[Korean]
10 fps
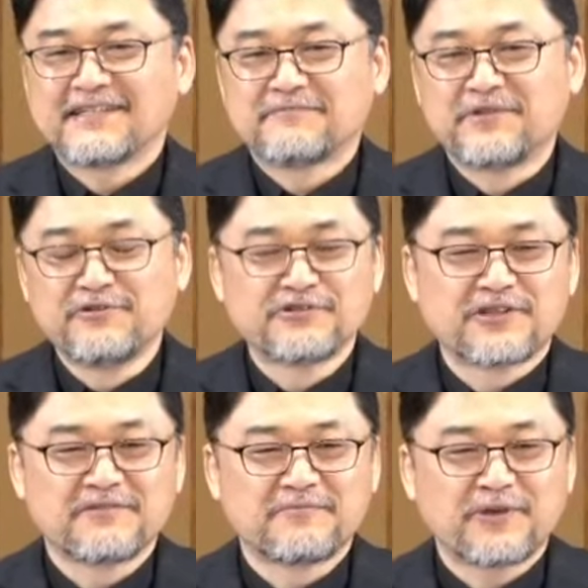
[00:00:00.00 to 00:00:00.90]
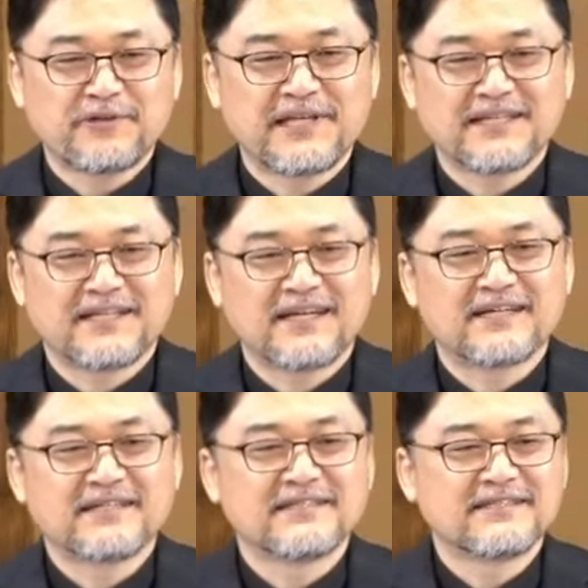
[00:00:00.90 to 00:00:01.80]
비유적인 표현이
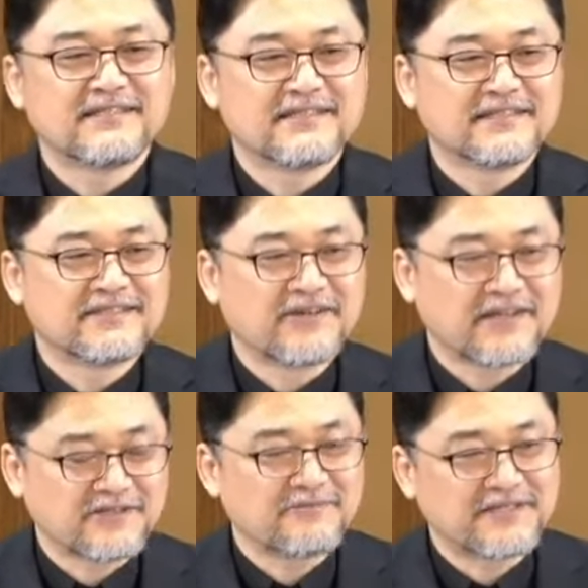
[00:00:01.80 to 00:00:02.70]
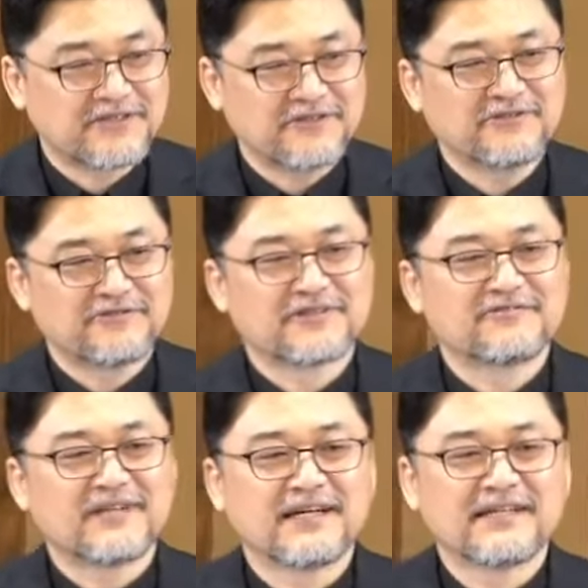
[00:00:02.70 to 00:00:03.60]
아니라 여기가 정말
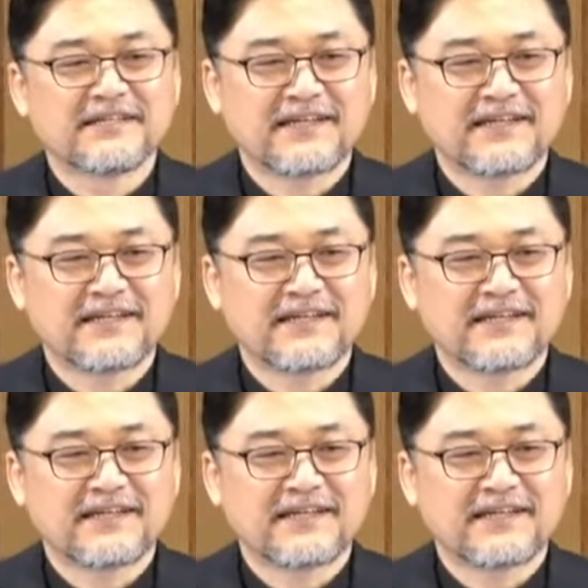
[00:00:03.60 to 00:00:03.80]
천국이구나.